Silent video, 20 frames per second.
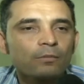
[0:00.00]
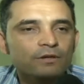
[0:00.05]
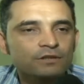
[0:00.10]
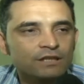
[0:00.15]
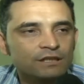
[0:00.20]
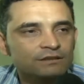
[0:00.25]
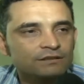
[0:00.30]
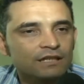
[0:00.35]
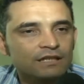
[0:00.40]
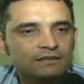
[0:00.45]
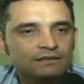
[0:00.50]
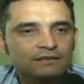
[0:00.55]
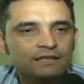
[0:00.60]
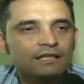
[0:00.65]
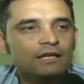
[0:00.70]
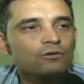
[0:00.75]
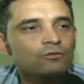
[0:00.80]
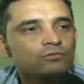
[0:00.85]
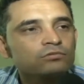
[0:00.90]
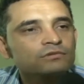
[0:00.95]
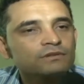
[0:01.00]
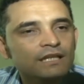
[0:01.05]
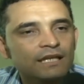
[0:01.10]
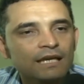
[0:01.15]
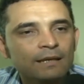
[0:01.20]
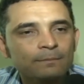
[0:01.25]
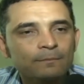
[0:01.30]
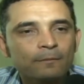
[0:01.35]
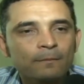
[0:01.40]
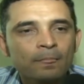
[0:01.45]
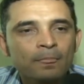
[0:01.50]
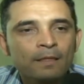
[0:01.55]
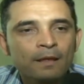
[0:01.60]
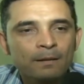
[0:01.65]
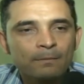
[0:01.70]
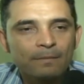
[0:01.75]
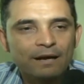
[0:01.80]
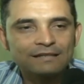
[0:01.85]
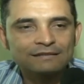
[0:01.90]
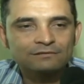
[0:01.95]
A obra já está licitada há algum tempo,
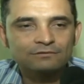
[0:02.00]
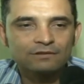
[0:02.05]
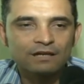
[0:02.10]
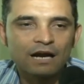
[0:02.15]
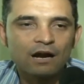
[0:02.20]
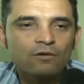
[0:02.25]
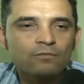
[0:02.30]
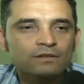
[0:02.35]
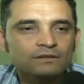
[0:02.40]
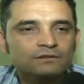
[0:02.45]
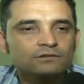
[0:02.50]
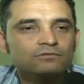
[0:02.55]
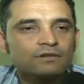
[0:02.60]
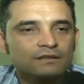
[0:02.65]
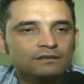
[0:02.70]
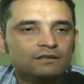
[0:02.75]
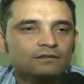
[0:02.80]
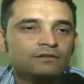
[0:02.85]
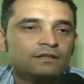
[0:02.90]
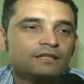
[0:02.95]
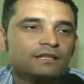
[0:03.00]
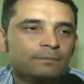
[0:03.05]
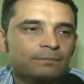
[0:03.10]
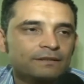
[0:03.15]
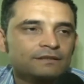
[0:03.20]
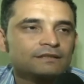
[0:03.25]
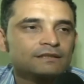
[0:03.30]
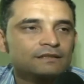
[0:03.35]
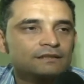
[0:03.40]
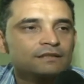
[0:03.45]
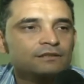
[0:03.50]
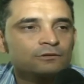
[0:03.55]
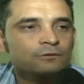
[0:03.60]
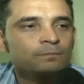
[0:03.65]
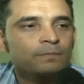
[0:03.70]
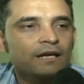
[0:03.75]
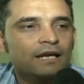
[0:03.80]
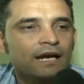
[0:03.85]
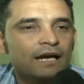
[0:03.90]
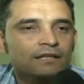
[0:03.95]
mas há uma situação que ainda precisa ser
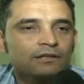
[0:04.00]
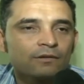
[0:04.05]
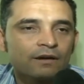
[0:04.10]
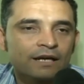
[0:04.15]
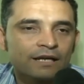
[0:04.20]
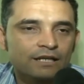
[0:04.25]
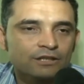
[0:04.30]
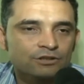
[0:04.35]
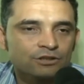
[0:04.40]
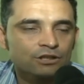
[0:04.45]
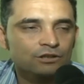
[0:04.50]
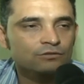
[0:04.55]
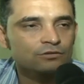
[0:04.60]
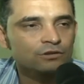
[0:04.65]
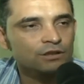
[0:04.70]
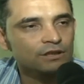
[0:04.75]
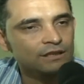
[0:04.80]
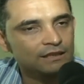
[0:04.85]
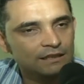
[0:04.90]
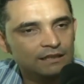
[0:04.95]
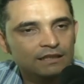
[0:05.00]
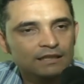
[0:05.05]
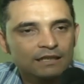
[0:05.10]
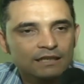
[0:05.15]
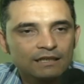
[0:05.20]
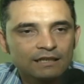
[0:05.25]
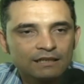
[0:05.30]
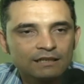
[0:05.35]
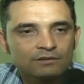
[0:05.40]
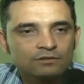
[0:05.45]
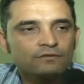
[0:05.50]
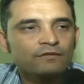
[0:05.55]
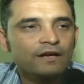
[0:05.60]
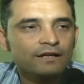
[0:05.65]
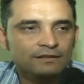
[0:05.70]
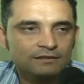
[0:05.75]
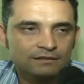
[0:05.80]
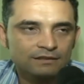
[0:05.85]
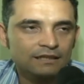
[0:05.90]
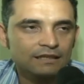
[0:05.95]
superada. Eu acredito que isso
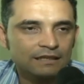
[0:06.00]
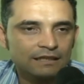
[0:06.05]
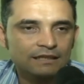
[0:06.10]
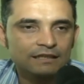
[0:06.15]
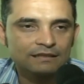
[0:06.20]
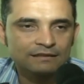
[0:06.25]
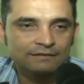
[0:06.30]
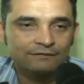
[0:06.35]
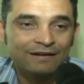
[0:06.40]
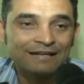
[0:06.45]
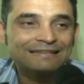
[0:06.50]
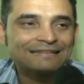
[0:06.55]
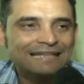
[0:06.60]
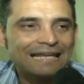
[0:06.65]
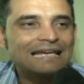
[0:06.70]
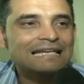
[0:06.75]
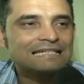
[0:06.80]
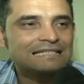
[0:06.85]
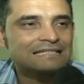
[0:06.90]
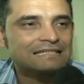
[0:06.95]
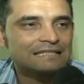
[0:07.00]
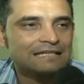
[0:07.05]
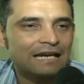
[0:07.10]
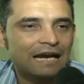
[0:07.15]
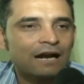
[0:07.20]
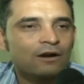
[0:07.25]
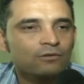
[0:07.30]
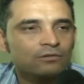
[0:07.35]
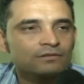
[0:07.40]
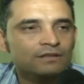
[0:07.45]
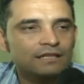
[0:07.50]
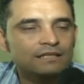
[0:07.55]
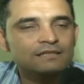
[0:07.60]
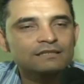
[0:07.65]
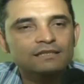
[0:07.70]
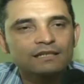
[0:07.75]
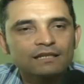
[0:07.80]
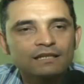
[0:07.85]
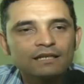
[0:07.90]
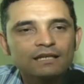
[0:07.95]
vai ser, vai ter que
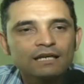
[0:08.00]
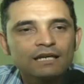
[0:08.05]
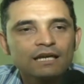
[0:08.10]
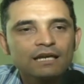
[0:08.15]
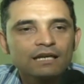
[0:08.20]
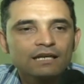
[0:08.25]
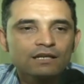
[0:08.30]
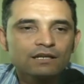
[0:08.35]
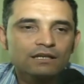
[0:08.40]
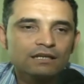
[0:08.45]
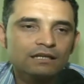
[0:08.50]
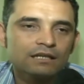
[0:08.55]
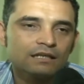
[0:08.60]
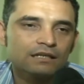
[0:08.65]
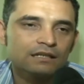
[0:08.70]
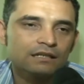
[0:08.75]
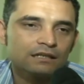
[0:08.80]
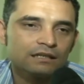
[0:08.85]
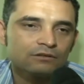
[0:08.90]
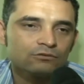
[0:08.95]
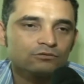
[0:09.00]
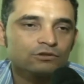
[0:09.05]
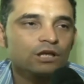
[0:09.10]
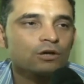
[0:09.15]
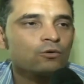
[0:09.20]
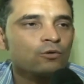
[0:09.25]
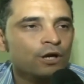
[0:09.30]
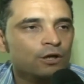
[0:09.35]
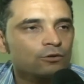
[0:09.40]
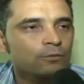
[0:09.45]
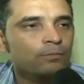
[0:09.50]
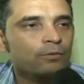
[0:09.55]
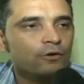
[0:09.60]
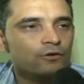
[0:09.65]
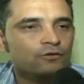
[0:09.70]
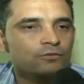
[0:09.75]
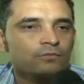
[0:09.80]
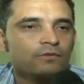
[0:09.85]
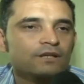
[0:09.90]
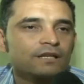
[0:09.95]
acontecer e no decorrer do
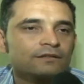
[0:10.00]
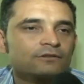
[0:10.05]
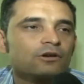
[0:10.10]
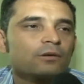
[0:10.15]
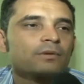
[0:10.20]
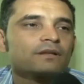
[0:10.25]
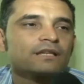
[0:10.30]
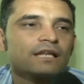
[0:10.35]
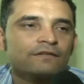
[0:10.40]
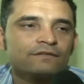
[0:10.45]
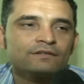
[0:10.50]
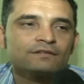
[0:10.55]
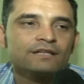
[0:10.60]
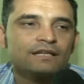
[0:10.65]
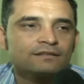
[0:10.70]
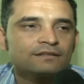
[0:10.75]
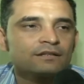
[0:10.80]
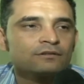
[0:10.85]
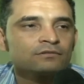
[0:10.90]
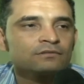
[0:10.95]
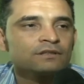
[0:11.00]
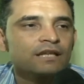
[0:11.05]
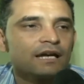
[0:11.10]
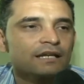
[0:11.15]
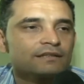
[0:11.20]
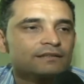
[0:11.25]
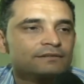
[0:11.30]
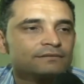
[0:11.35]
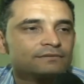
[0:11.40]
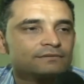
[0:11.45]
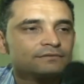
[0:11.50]
próximo ano essa obra deve ser executada.